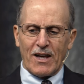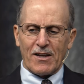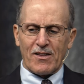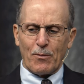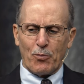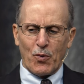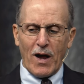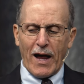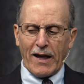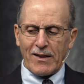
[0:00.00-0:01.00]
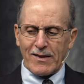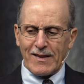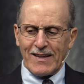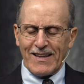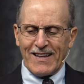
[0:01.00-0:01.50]
miałem około 20
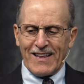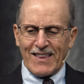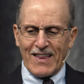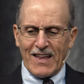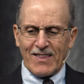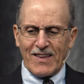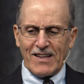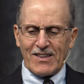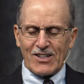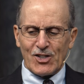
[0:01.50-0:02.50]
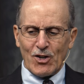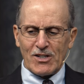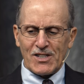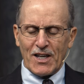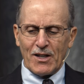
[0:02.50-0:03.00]
lat i byłem zdziwiony,
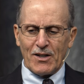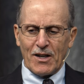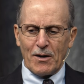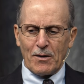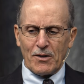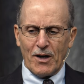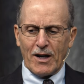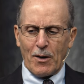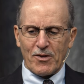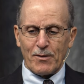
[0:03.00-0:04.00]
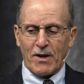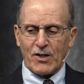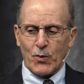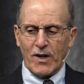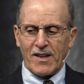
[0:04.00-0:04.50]
że w zborze powiedziano mi:
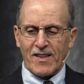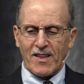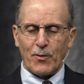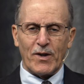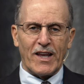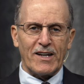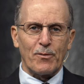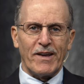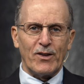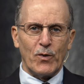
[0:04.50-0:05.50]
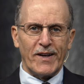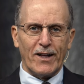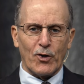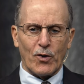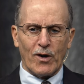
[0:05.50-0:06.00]
Chcemy, żebyś został
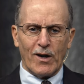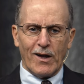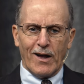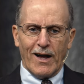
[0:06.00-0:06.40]
starszym.